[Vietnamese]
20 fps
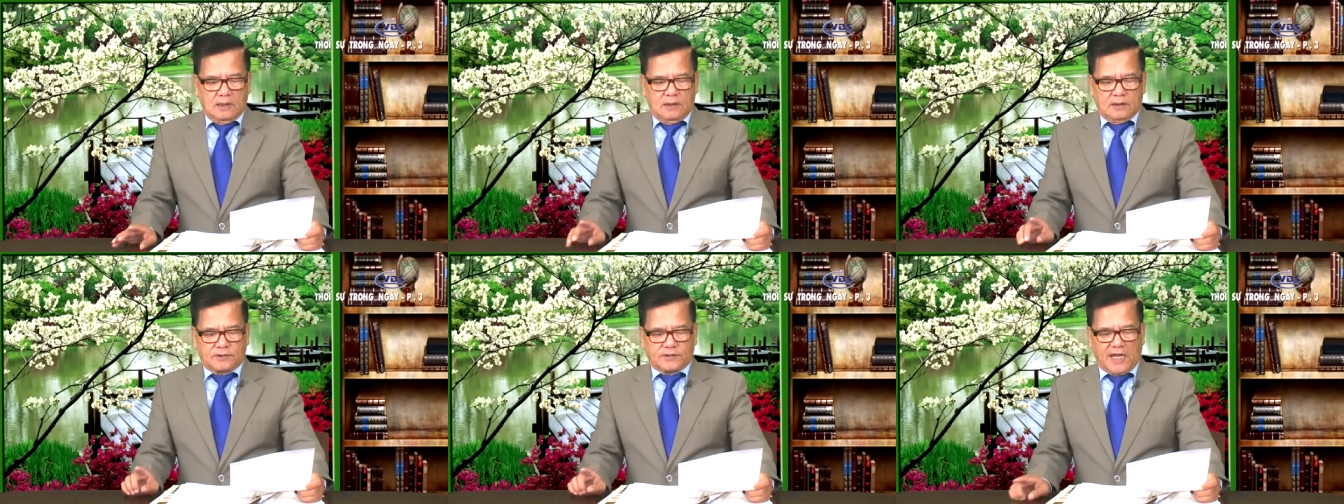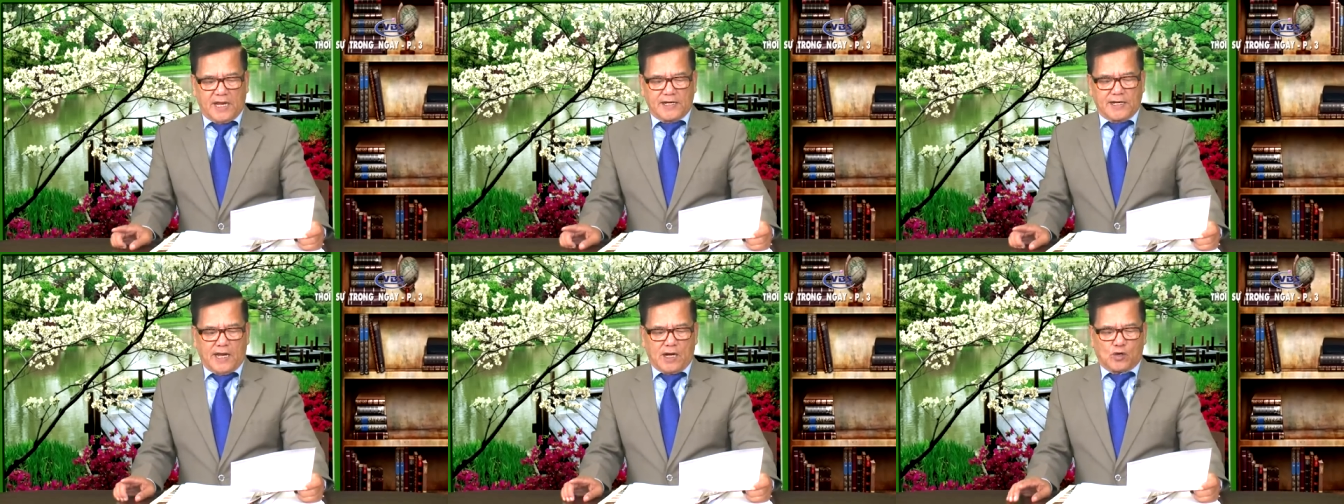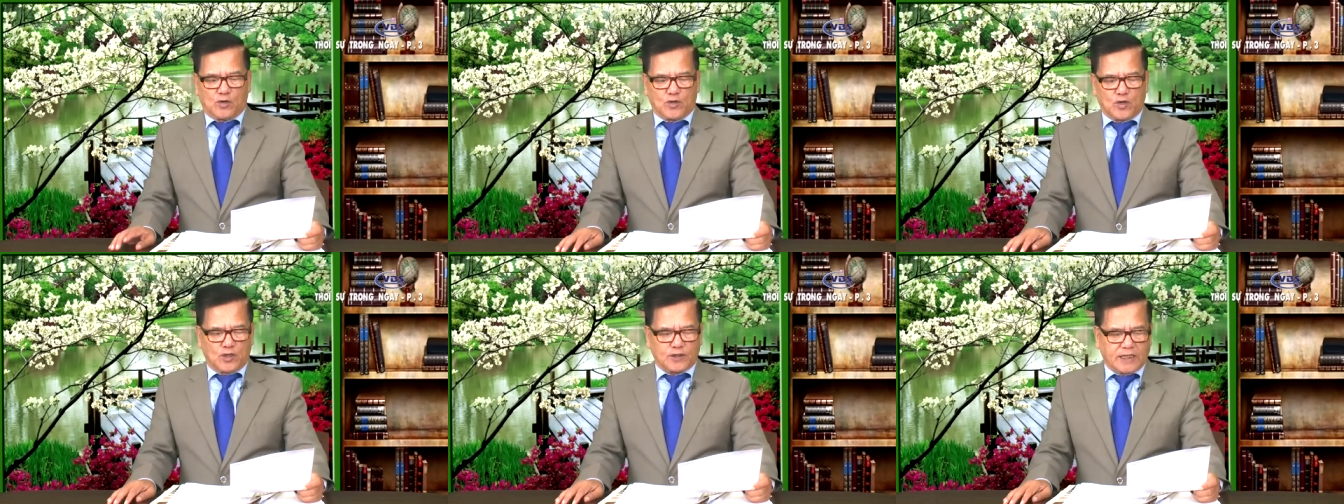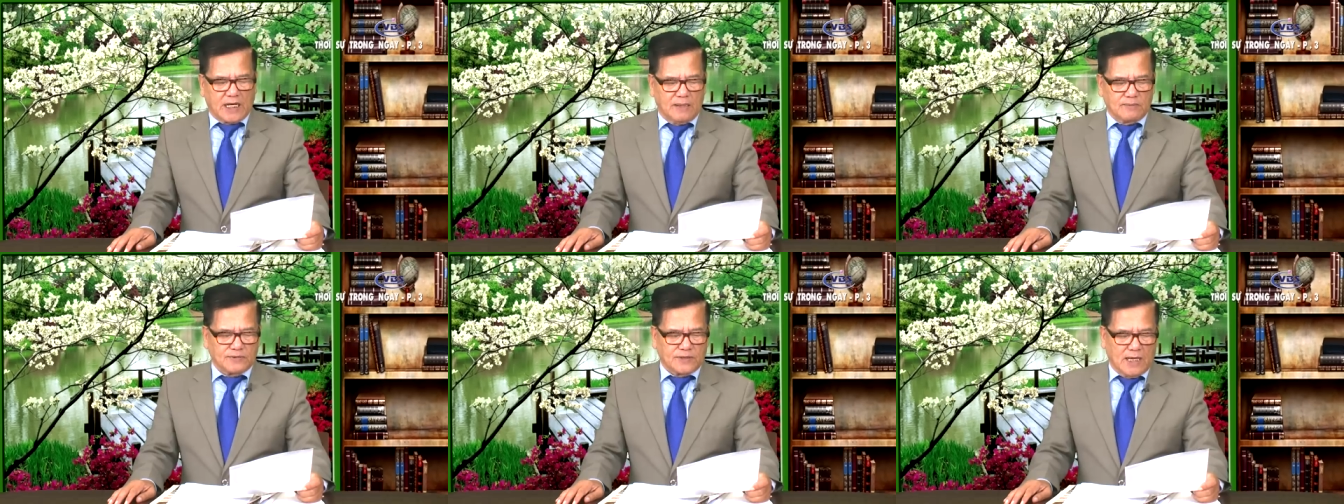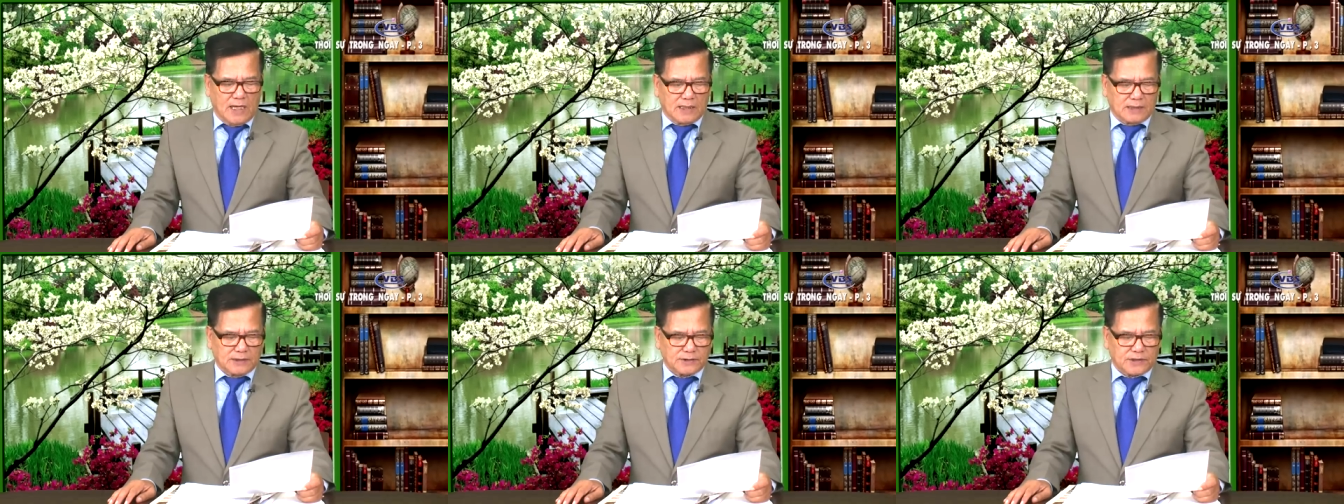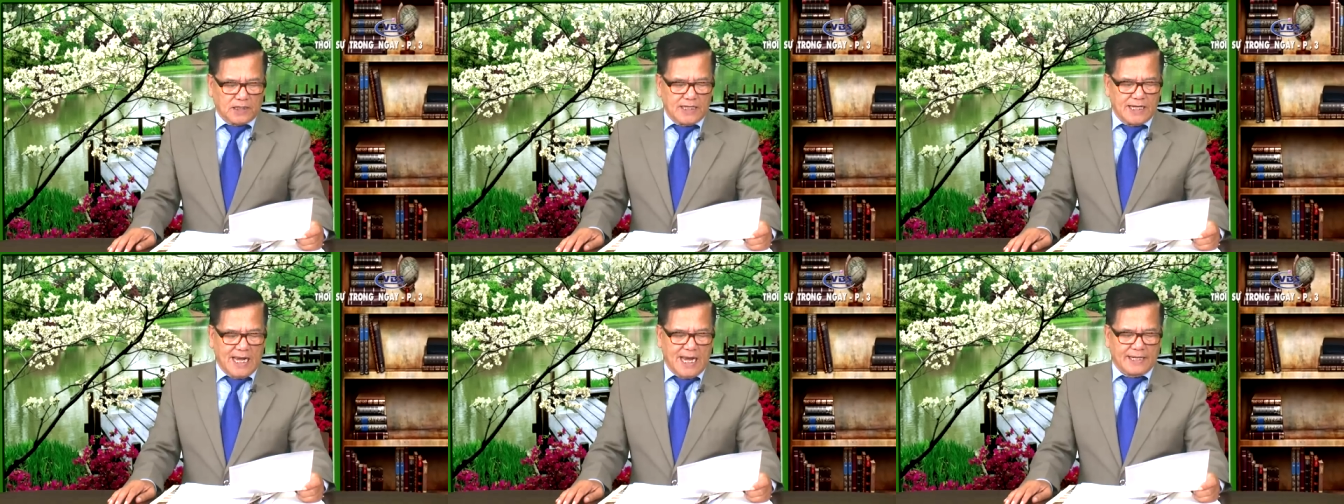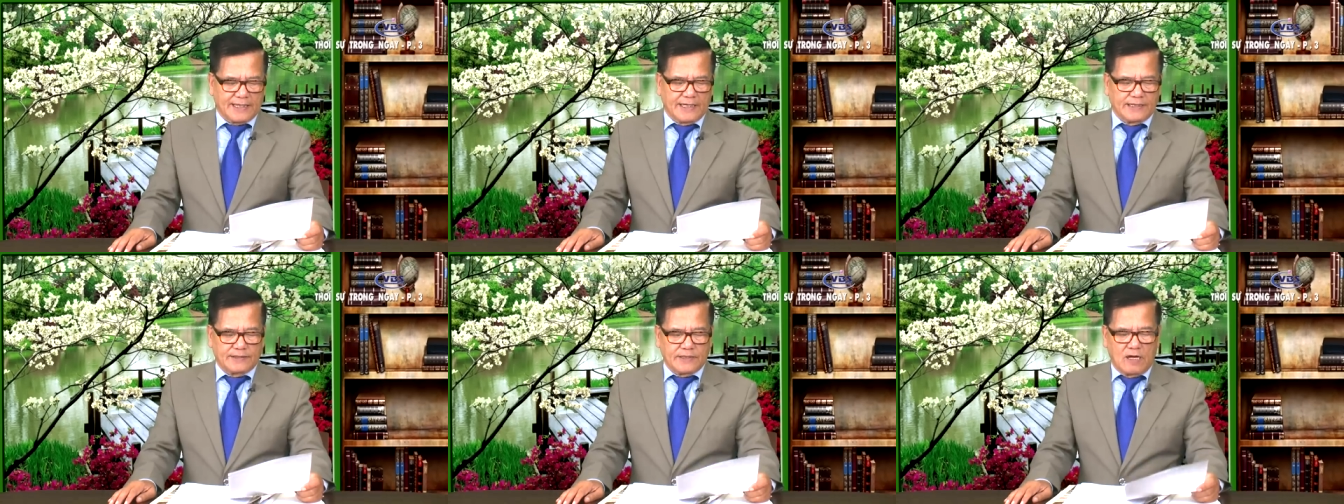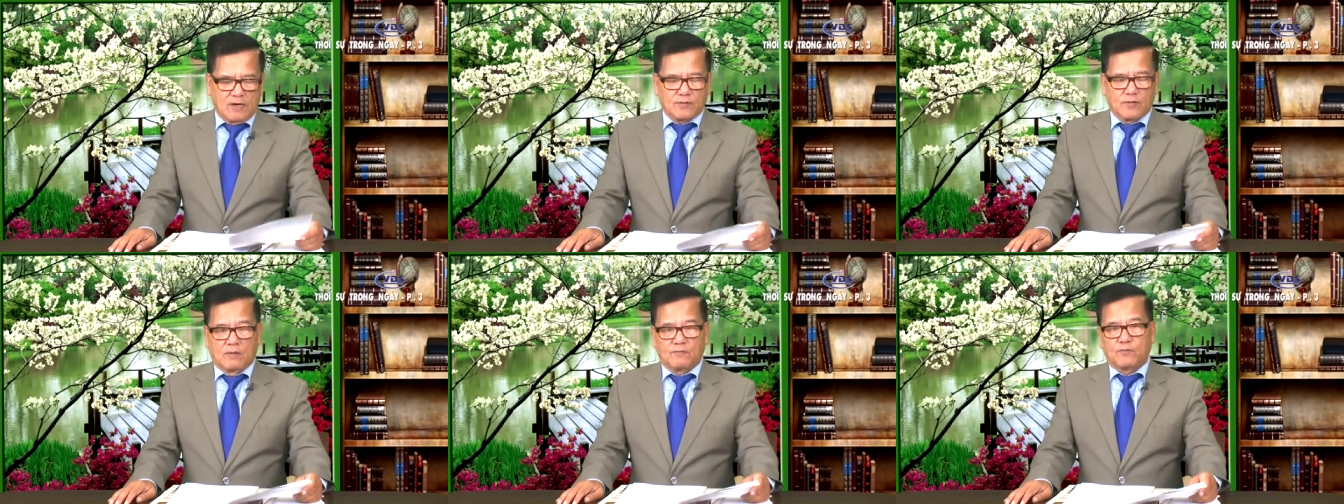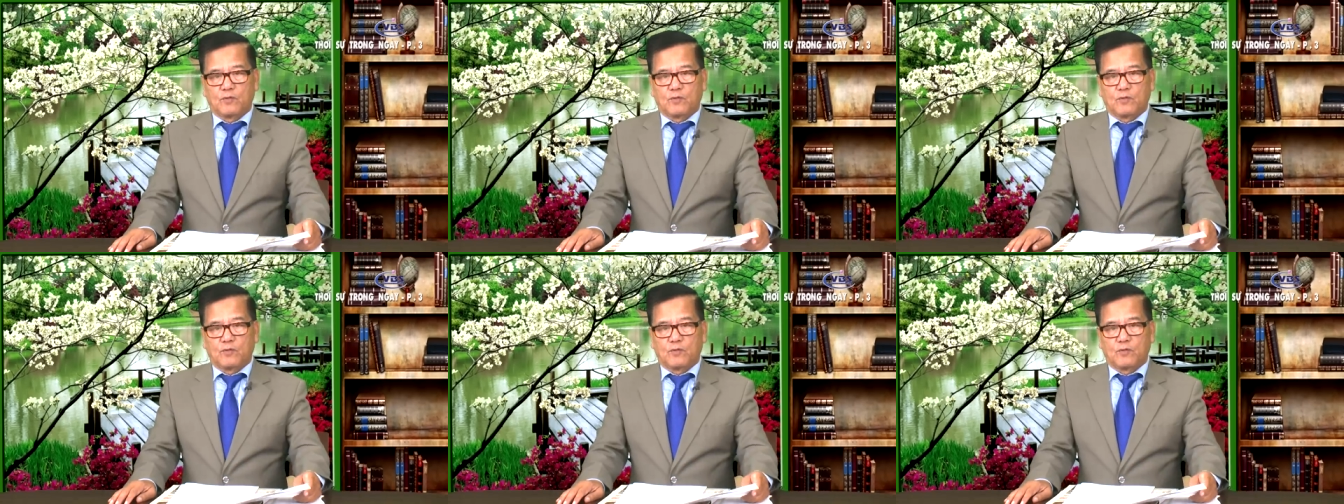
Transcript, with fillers: Tên này còn nói thêm rằng thời hạn để giao nộp